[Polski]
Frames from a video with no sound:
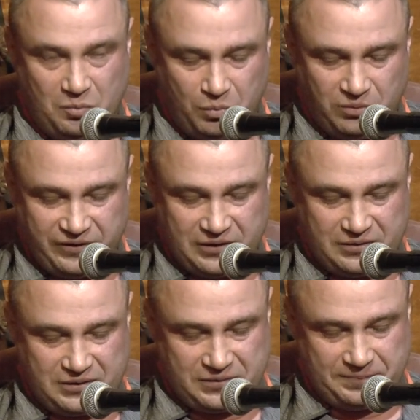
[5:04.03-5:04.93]

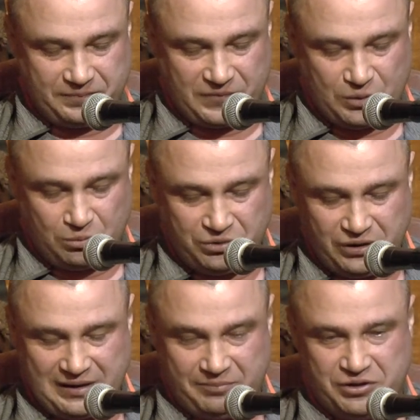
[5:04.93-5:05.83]
Mówiąc,
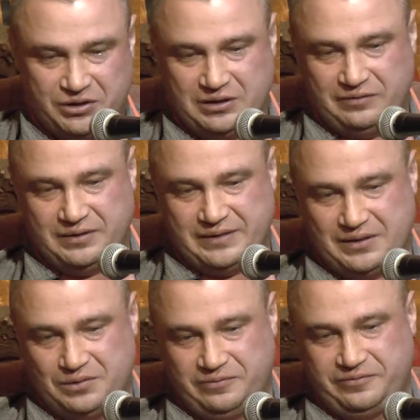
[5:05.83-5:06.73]
unika brzydkich
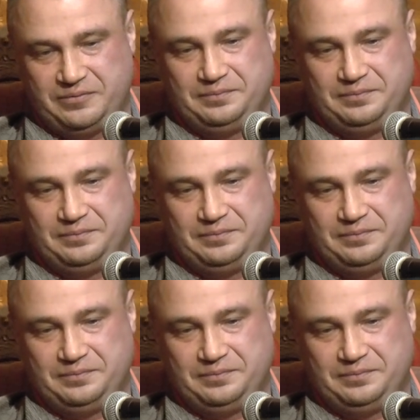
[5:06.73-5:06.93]
wyrazów.